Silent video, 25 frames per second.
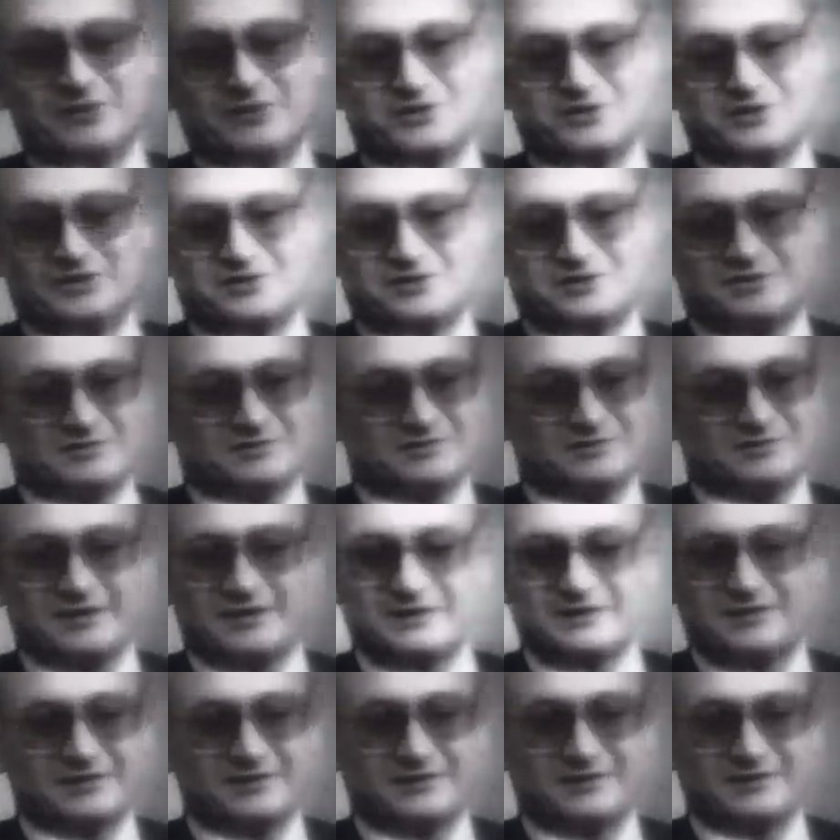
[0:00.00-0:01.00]
precious
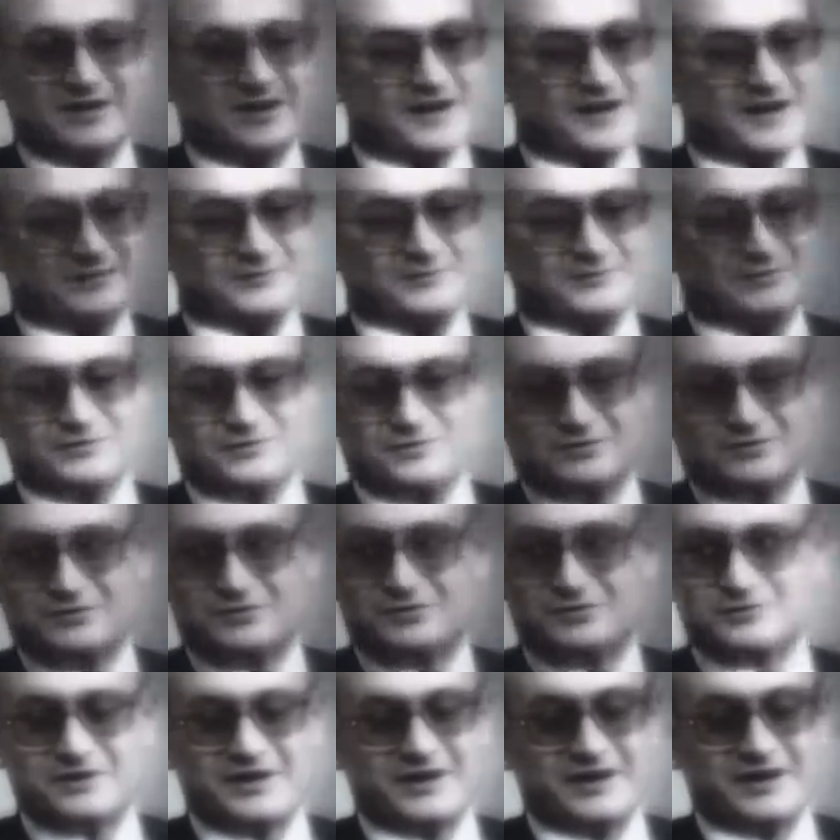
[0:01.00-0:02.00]
little time
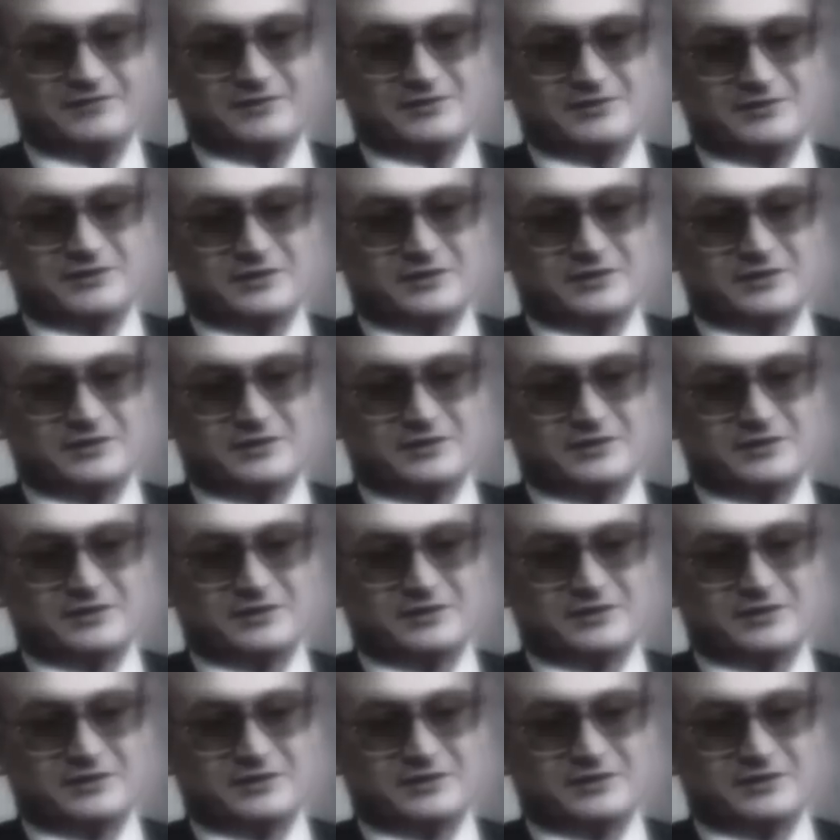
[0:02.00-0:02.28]
to save